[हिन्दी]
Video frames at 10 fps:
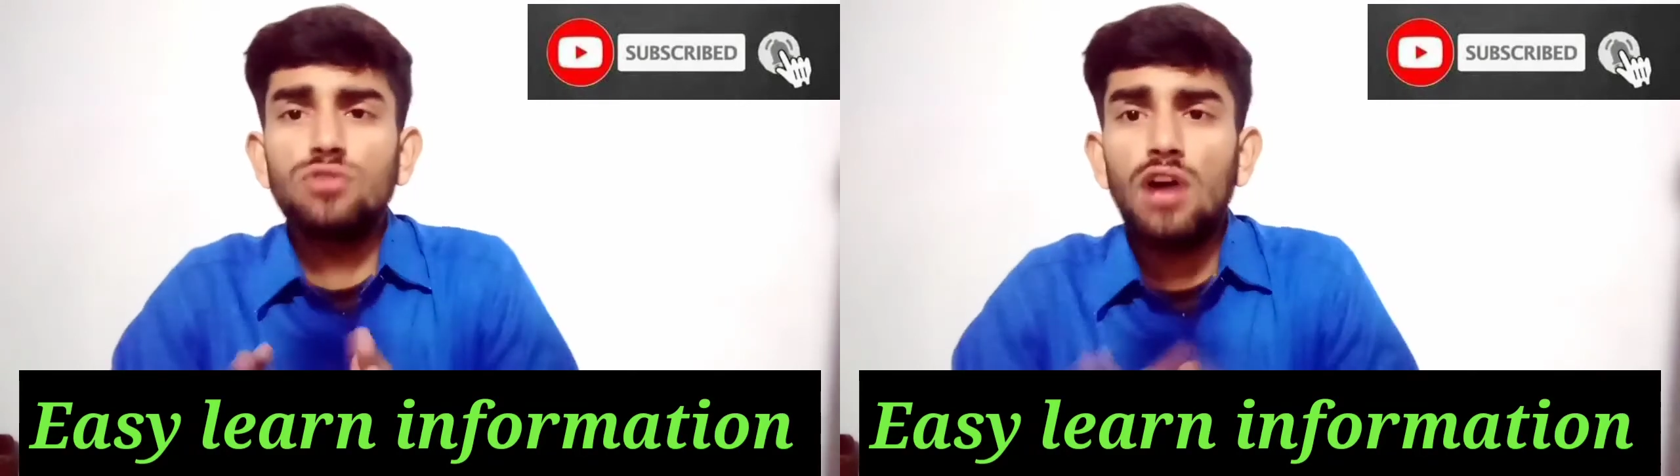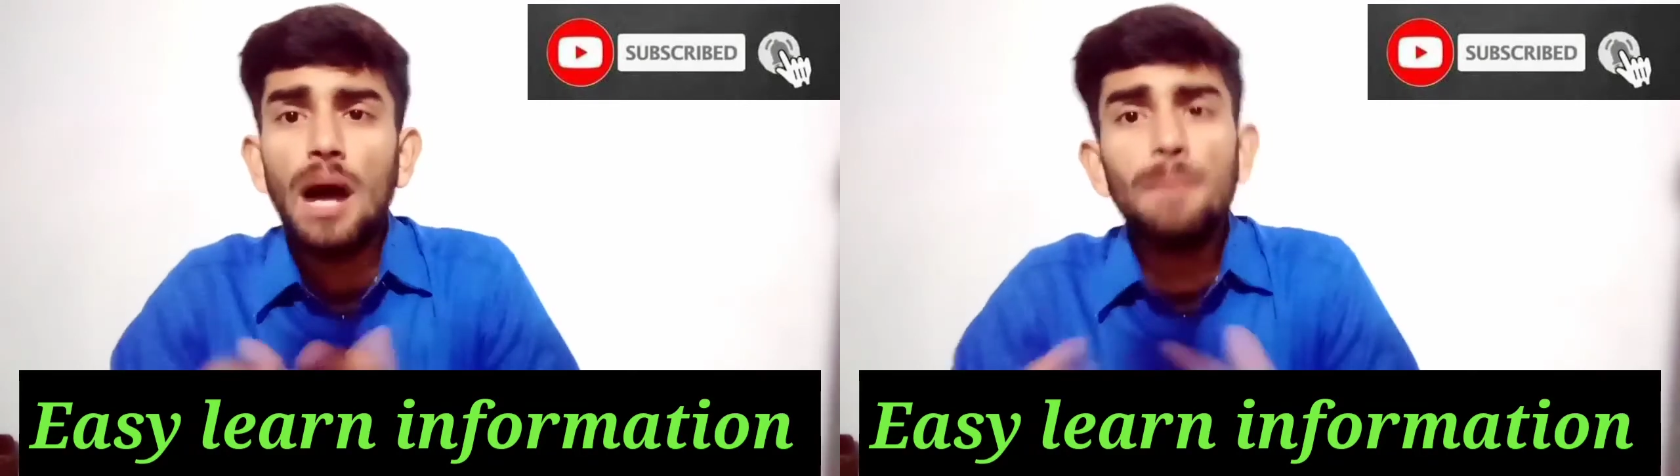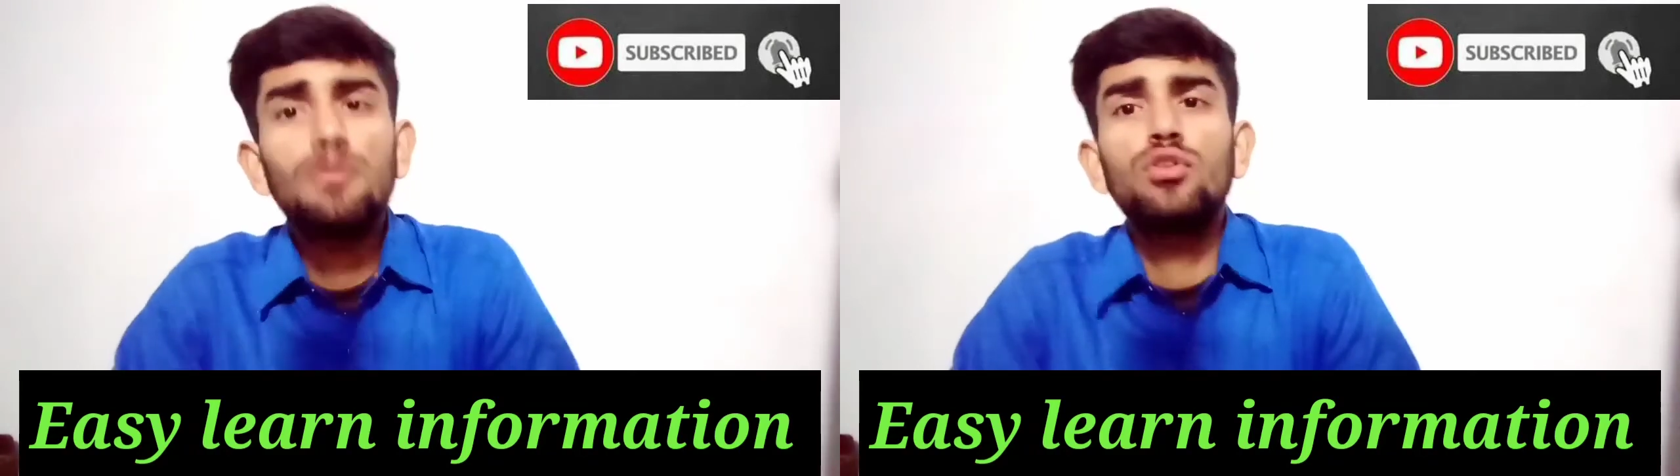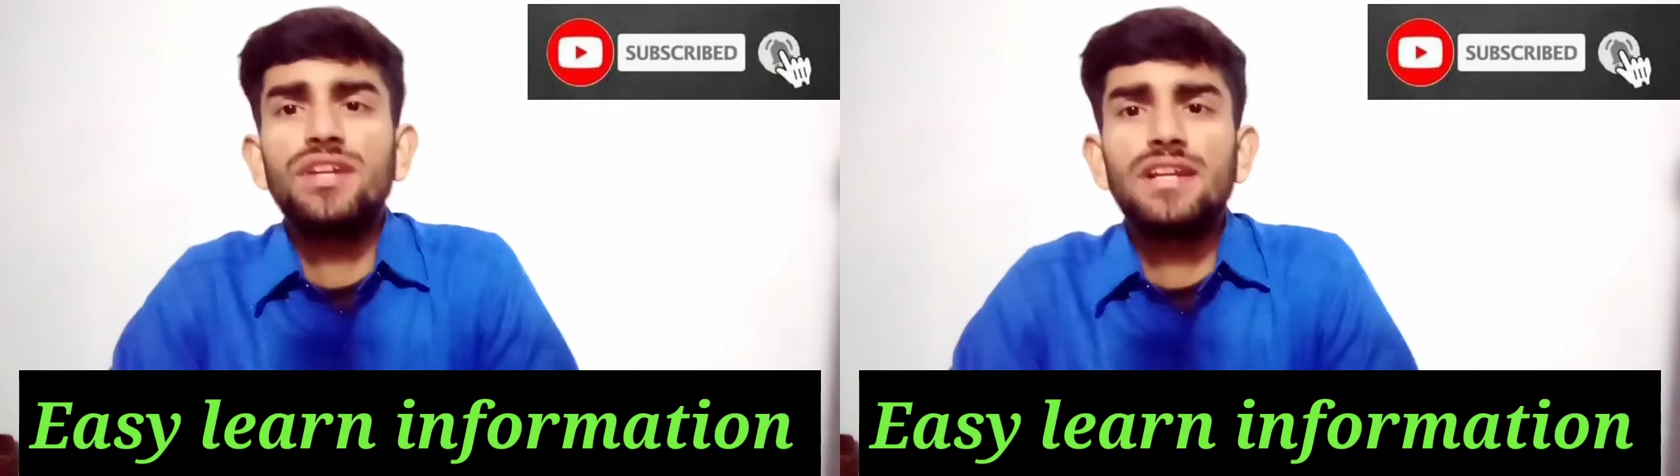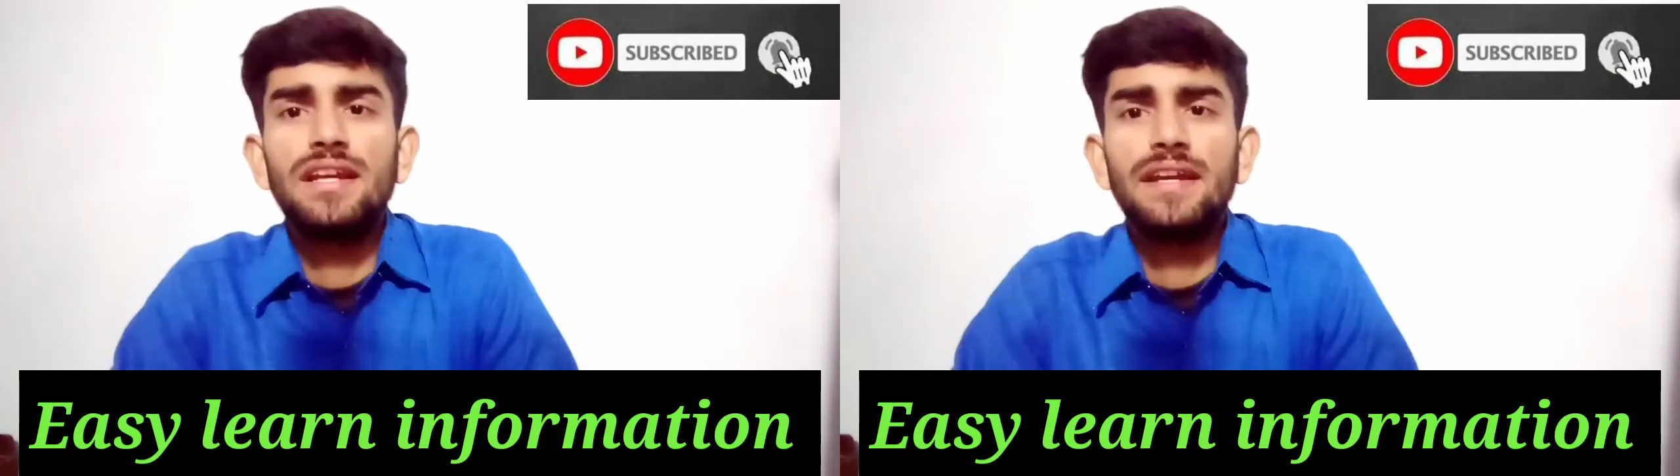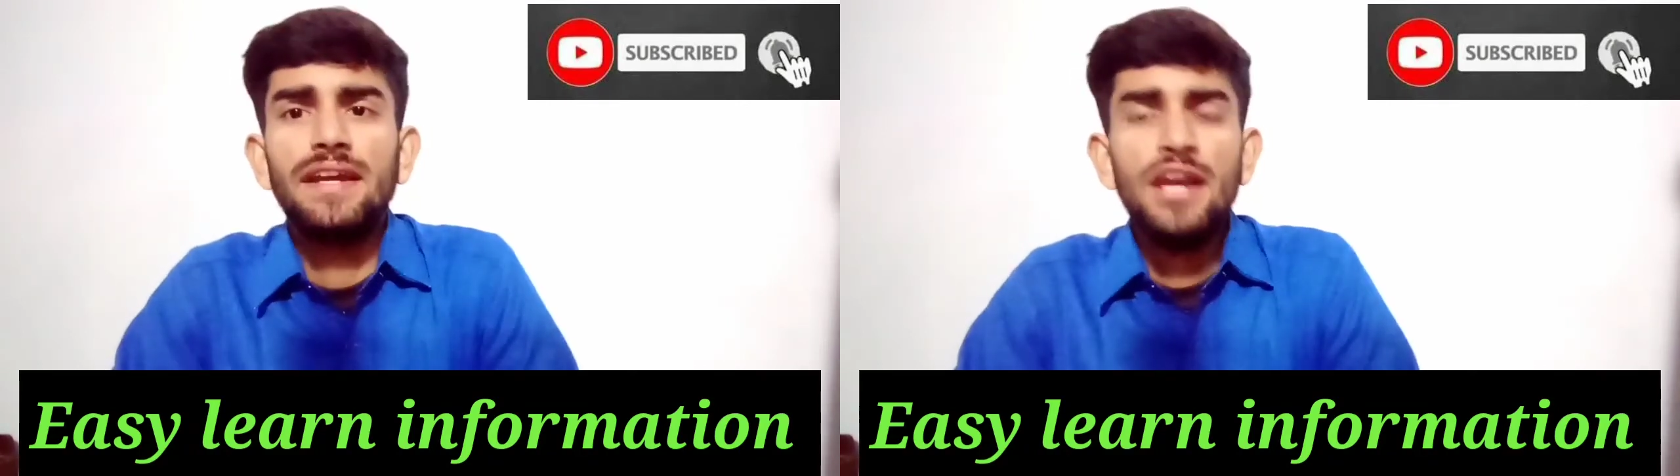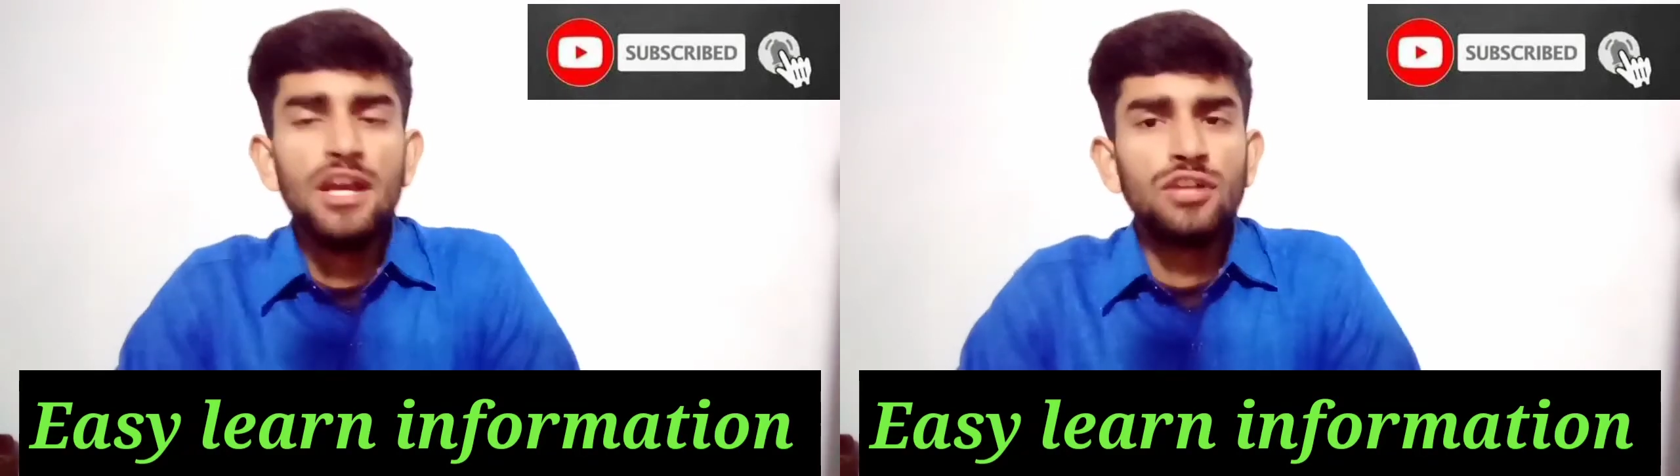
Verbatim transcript: जो आपको ठीक लगे